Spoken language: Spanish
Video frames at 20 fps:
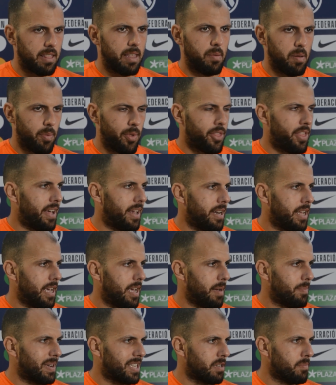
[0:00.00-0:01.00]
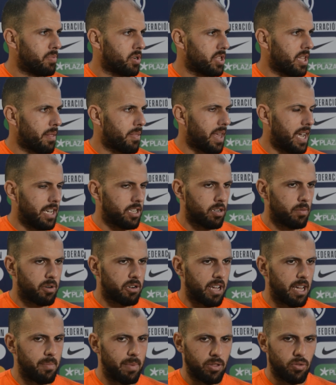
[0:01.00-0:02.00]
debemos darle más importancia a eso,
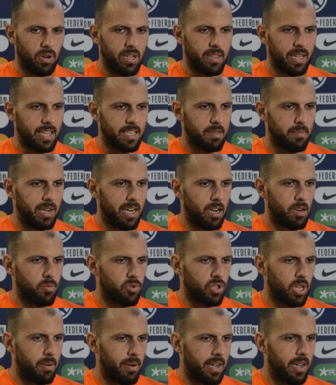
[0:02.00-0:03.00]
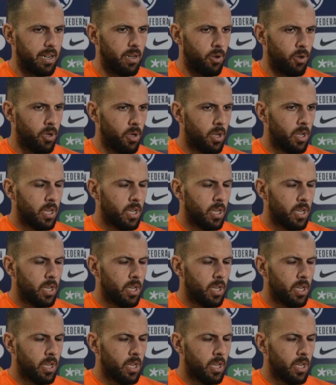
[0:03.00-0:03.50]
porque además durante la semana lo hemos trabajado.